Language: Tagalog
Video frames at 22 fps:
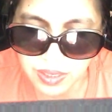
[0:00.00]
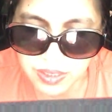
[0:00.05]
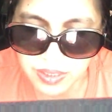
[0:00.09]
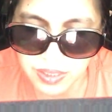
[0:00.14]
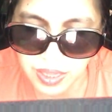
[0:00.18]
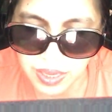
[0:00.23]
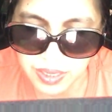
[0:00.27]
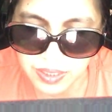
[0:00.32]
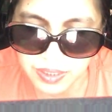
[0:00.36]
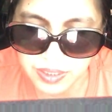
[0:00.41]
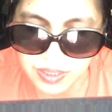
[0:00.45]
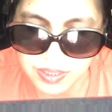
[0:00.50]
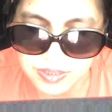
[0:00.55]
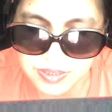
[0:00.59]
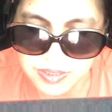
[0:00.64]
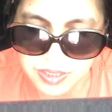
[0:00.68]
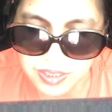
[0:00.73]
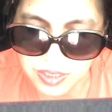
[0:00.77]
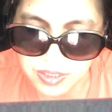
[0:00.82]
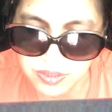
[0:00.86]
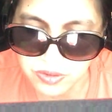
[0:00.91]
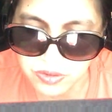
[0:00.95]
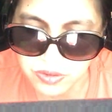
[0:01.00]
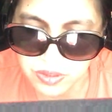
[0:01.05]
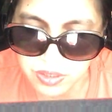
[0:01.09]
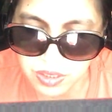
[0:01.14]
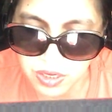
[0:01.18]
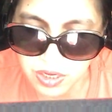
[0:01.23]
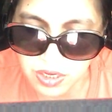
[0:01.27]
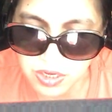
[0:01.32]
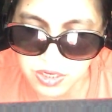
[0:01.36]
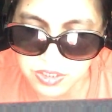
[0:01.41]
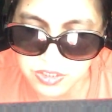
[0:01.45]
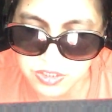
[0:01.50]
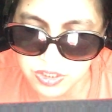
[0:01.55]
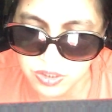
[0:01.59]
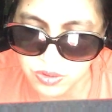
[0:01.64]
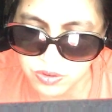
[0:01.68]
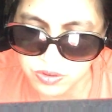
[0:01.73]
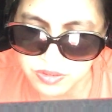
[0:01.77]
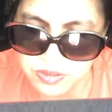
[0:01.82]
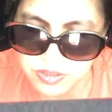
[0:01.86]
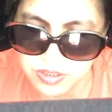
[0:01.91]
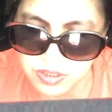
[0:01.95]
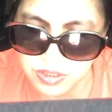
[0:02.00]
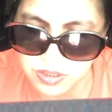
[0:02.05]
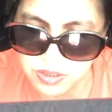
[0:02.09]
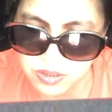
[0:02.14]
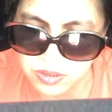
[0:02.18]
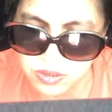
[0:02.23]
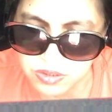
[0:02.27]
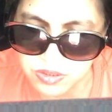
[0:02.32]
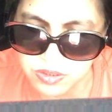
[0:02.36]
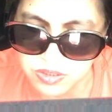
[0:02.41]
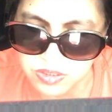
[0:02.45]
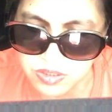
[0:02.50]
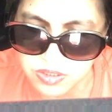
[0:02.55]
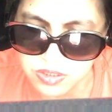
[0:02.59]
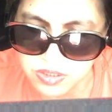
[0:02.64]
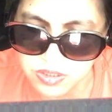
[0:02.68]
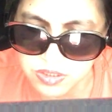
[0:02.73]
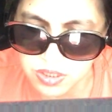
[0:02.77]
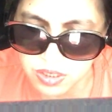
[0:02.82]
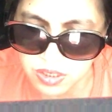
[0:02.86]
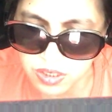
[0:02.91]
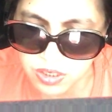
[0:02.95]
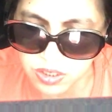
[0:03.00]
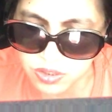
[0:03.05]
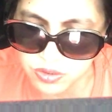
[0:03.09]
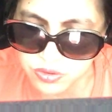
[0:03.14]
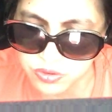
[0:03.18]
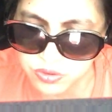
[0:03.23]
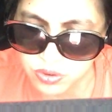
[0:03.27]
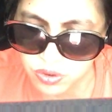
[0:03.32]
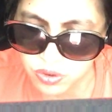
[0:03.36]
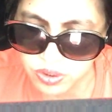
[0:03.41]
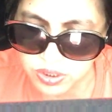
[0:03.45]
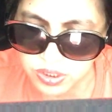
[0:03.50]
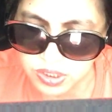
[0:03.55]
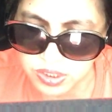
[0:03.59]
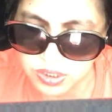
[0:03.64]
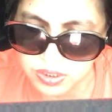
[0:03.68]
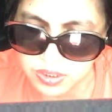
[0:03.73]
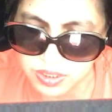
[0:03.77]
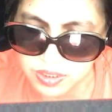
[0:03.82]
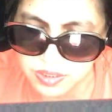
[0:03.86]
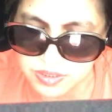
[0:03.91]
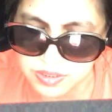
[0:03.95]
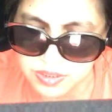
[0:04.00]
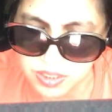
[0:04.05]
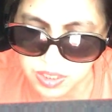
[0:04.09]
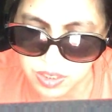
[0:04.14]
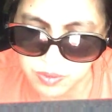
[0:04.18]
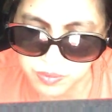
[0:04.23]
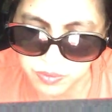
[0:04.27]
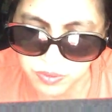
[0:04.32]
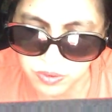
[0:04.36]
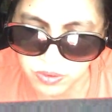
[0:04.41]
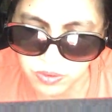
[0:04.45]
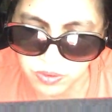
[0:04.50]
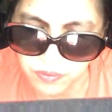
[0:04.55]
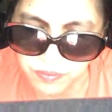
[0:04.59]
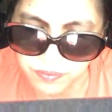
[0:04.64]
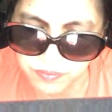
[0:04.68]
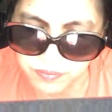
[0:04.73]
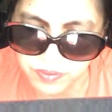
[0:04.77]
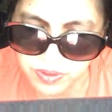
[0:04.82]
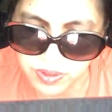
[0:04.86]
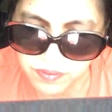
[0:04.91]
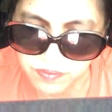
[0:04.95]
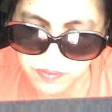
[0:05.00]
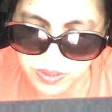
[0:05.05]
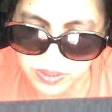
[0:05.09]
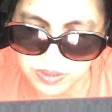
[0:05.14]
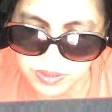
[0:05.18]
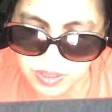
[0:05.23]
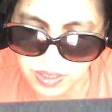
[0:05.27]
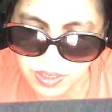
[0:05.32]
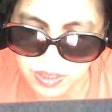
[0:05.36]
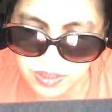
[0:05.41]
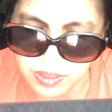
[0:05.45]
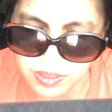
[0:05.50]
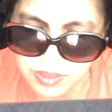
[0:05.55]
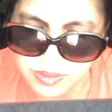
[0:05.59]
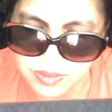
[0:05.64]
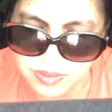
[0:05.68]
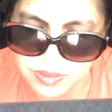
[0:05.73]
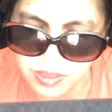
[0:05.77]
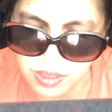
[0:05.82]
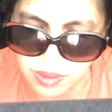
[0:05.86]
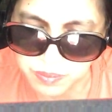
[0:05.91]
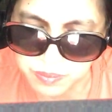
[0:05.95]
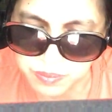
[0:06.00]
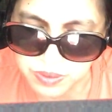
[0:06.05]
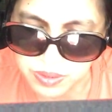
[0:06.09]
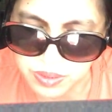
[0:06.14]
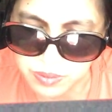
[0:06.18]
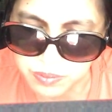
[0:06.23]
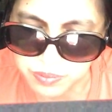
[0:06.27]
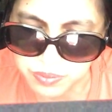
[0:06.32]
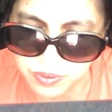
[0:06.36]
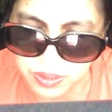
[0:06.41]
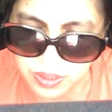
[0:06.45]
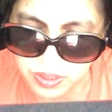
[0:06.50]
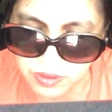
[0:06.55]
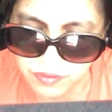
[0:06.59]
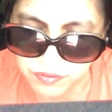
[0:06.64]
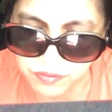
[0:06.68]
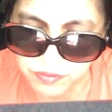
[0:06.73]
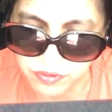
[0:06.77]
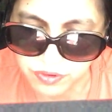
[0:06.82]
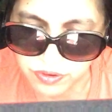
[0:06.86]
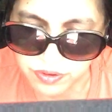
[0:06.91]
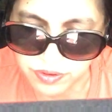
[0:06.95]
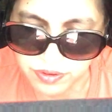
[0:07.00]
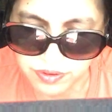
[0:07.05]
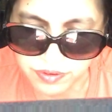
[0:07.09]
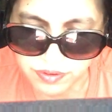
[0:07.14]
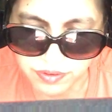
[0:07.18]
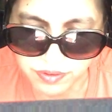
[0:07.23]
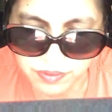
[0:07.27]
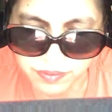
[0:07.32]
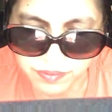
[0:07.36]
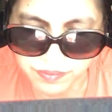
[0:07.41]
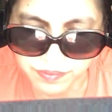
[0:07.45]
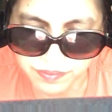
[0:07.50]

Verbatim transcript: Like I said she considers joining the stable of Viva Talents a big break for her.